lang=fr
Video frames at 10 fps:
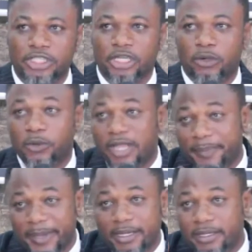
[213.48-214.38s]
de gens qu'on
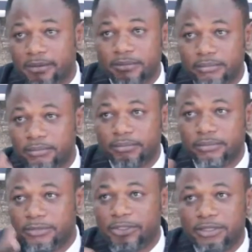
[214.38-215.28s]
appelle
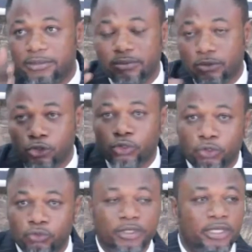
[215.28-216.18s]

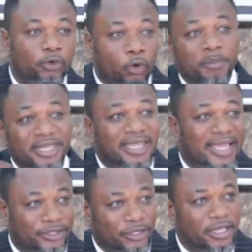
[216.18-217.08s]
aujourd'hui
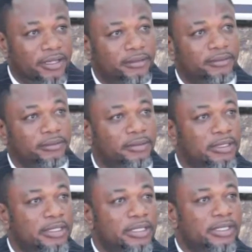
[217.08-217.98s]
communicateurs,
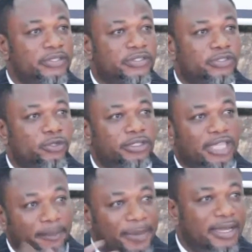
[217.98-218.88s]
qui se sont
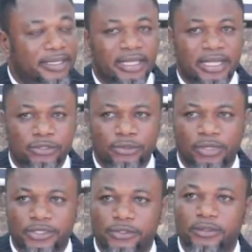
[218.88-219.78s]
emparés de la
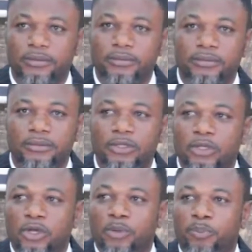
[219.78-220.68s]
situation
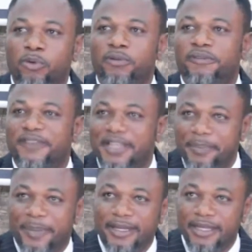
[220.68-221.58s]
pour
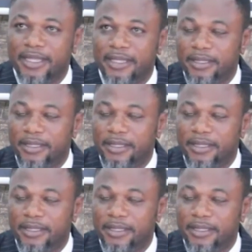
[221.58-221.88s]
vilipender